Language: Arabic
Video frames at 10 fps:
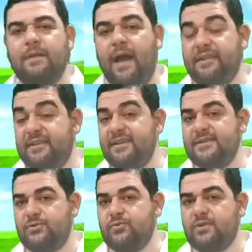عندنا
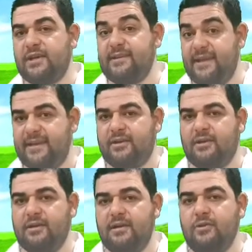سورة
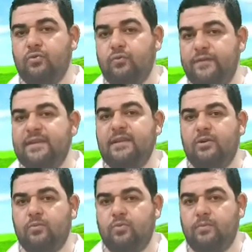نكرة تفيد
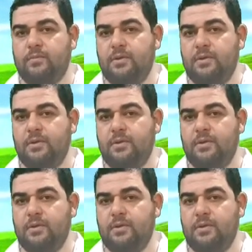العموم